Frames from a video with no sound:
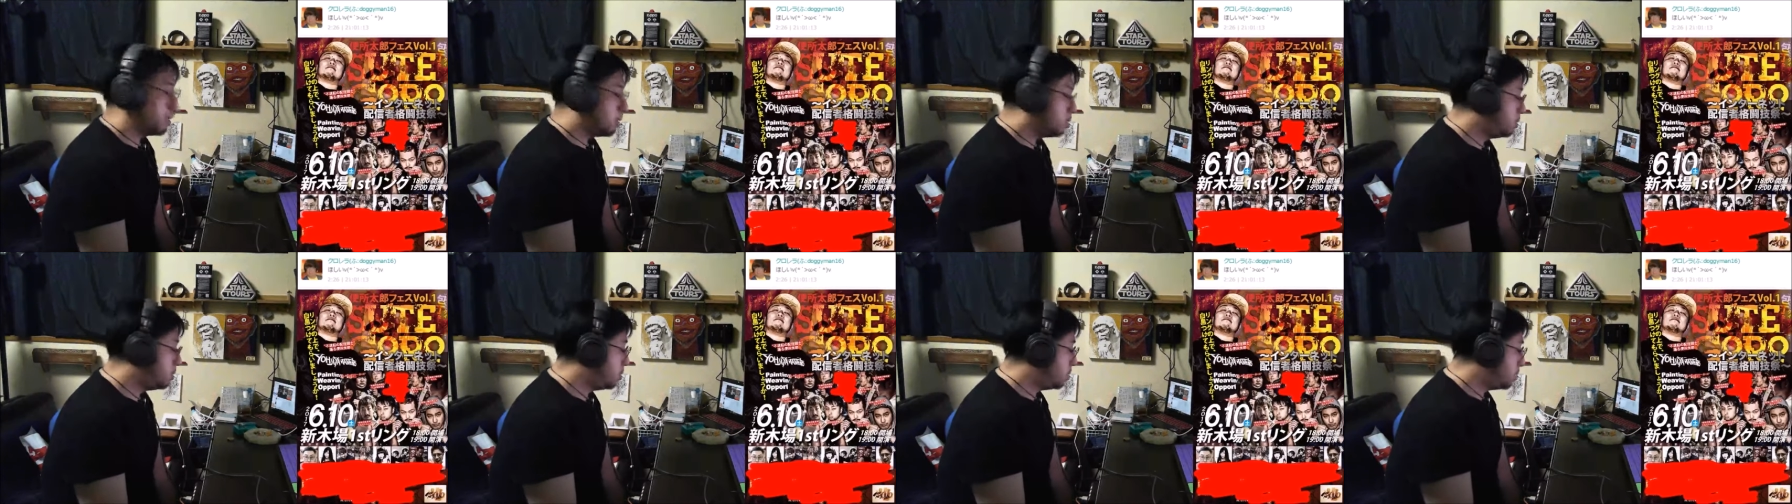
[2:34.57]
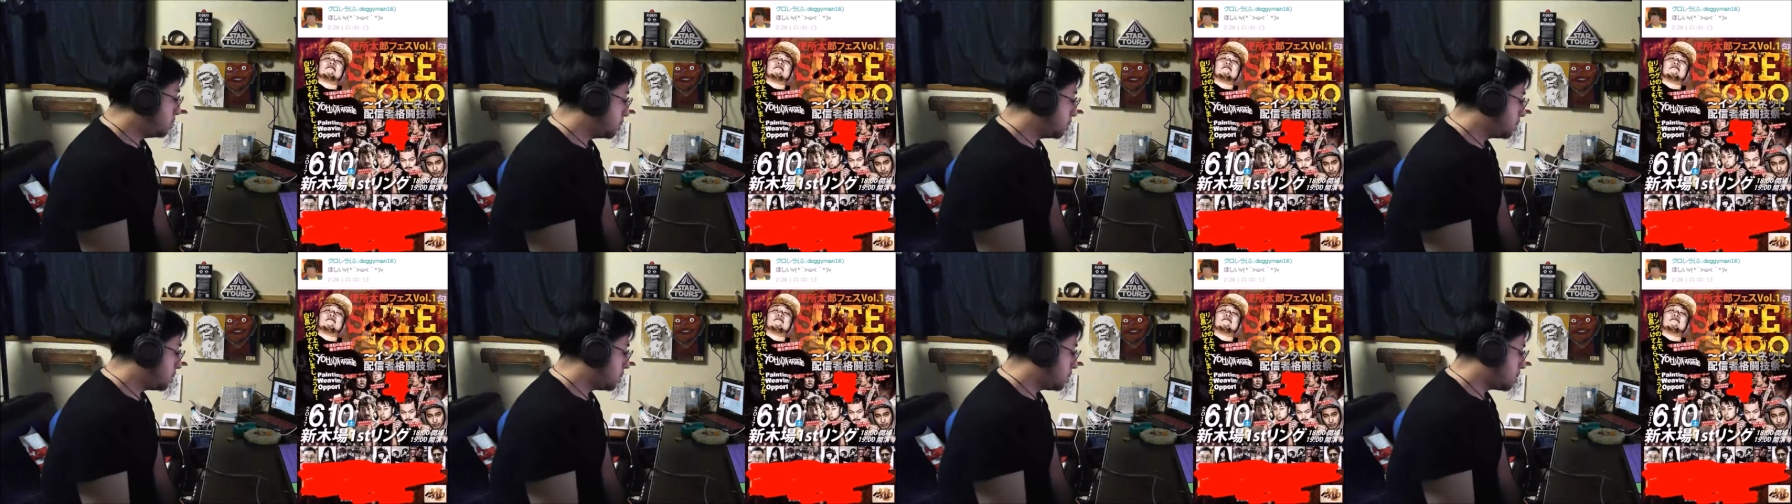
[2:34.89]

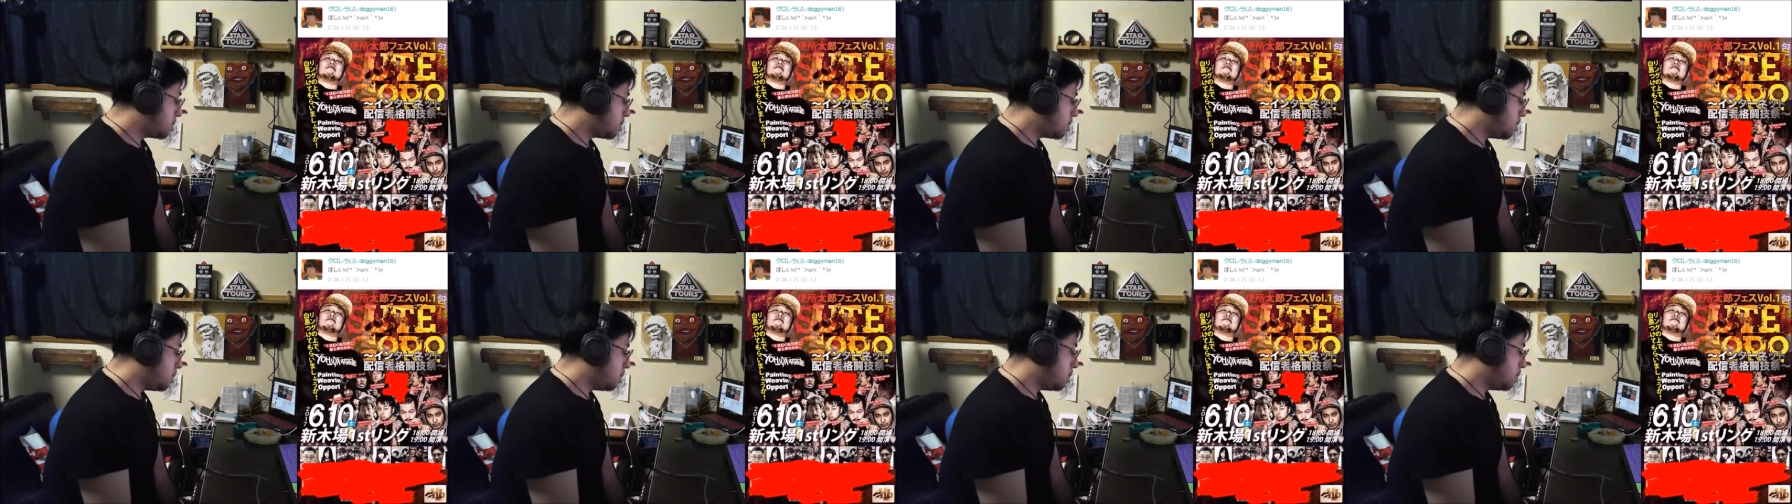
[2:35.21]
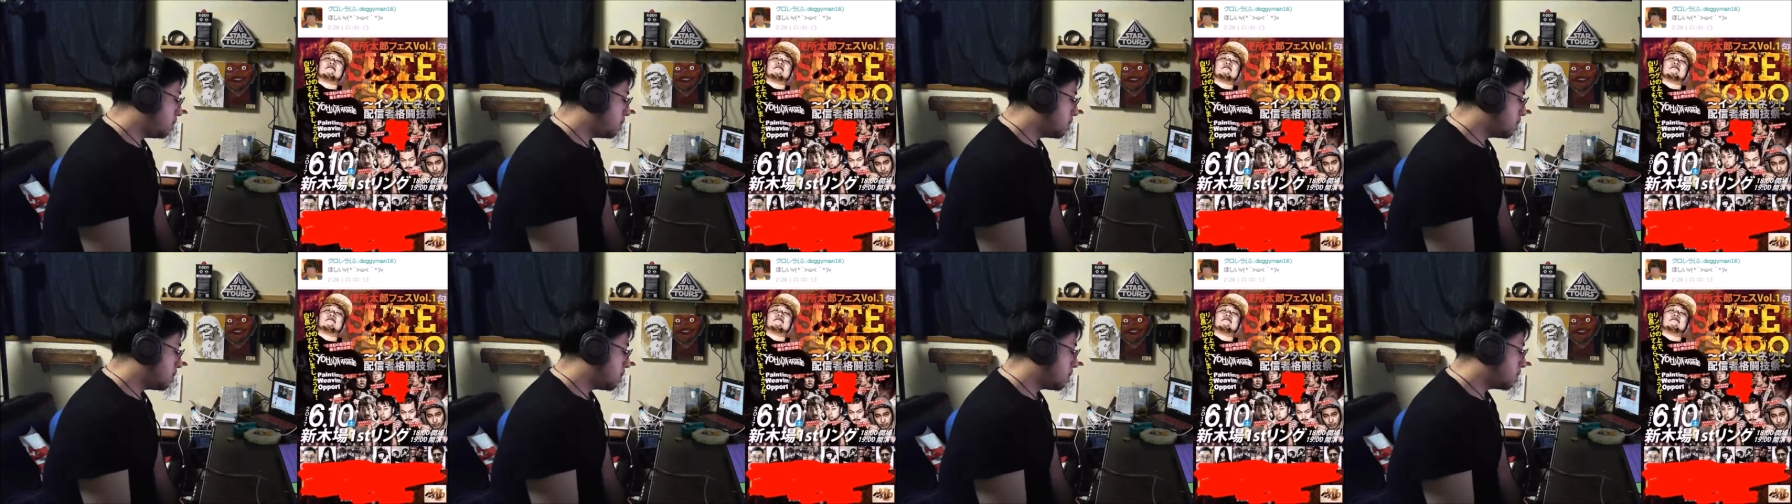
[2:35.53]
?2000 円で
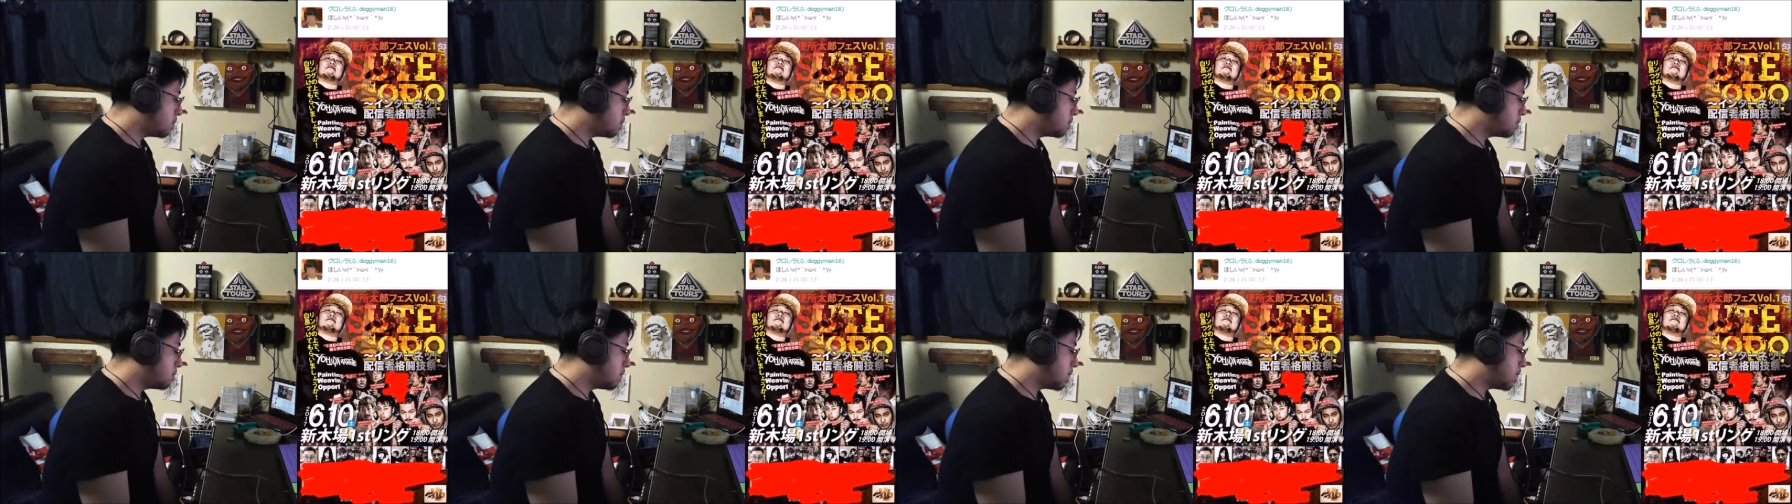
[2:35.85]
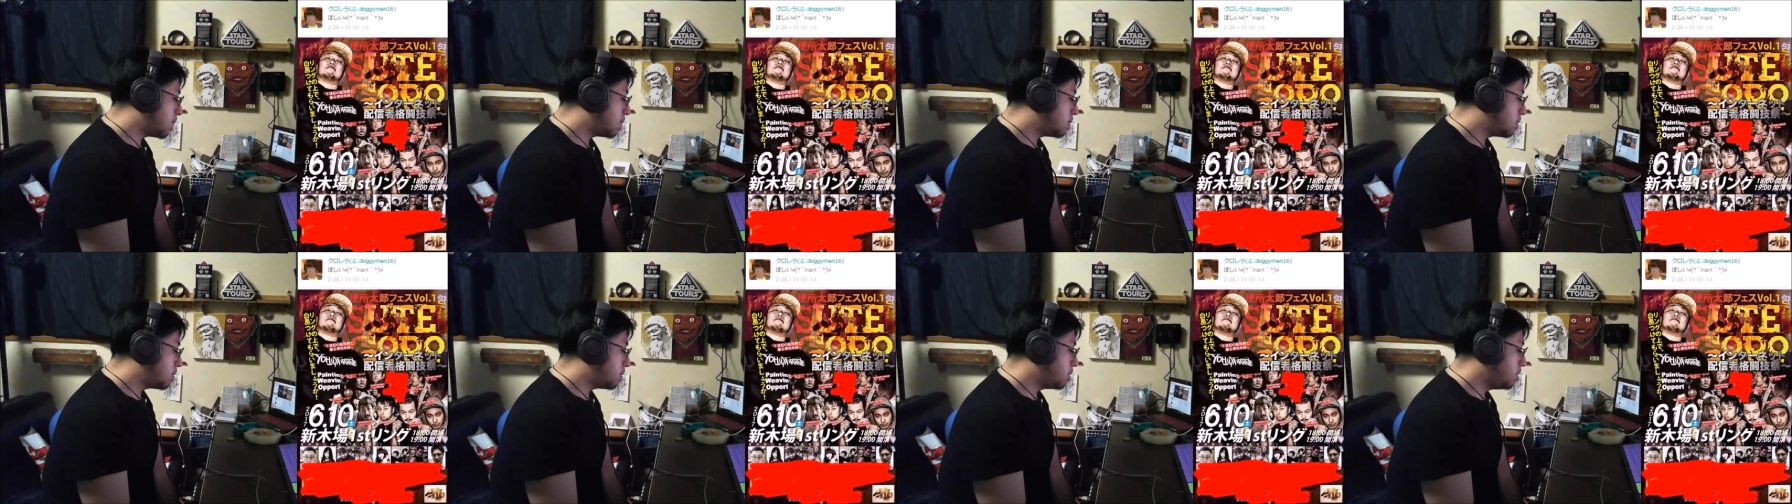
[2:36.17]
100万円。
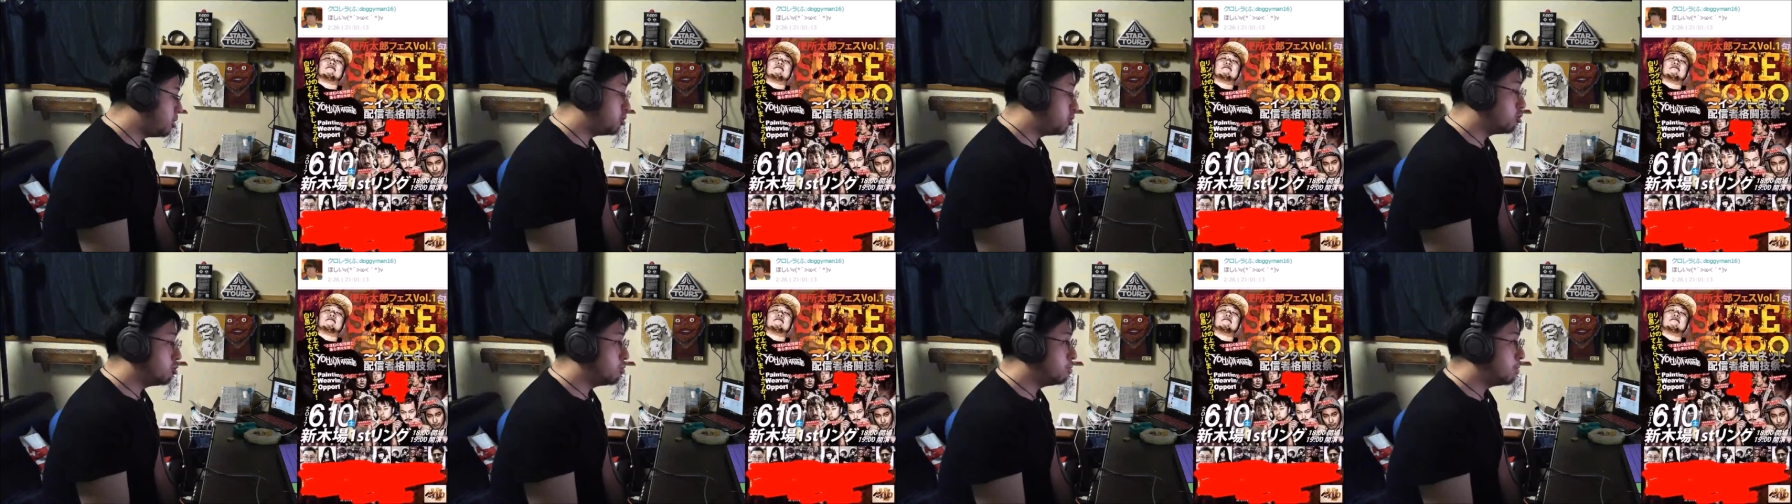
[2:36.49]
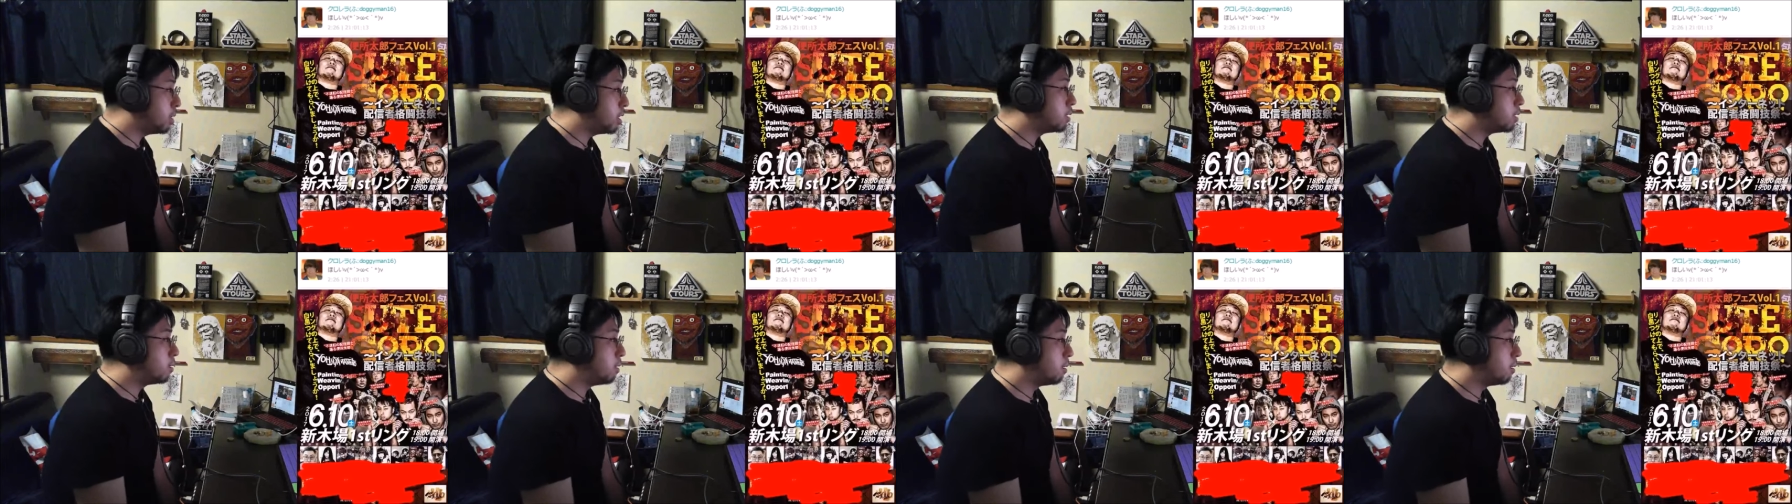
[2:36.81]
20万か。